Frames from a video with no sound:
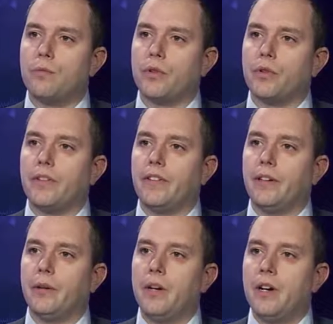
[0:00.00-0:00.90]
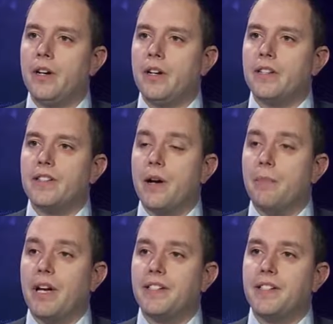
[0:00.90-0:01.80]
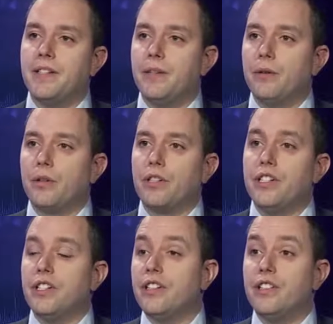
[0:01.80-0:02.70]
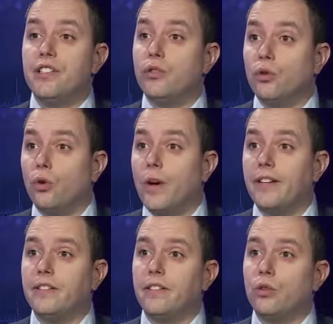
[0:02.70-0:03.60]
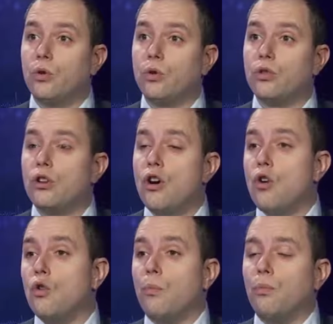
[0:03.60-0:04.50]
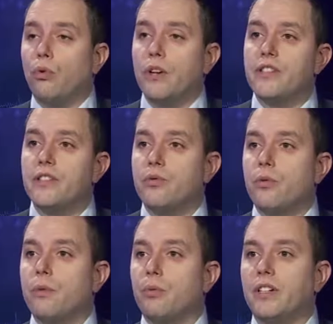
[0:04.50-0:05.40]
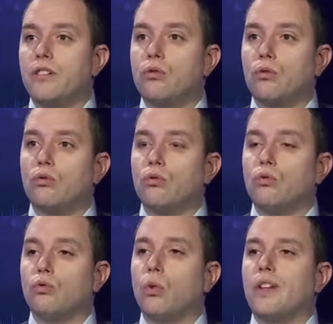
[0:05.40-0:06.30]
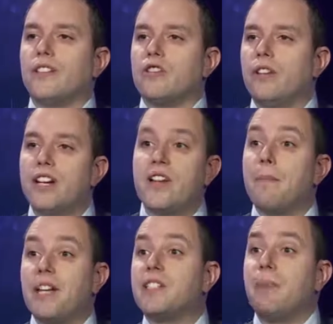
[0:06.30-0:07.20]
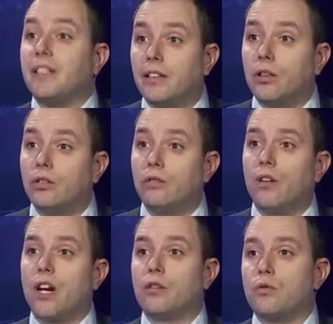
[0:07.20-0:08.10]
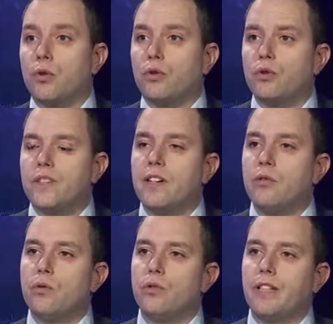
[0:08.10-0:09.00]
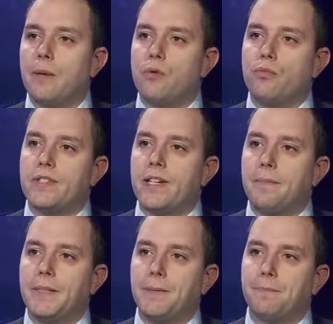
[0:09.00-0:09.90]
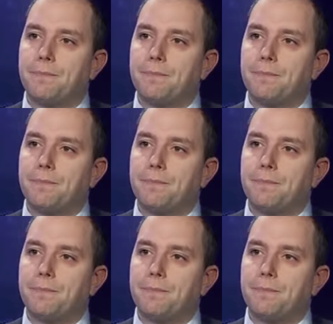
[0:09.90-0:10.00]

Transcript: Je pense que c'est c'est un parti qui n'est ni de droite ni de gauche qu'on pourrait situer peut-être sur une, droite nationale. C'est un parti patriote, voilà, je pense que c'est le, terme le plus adapté.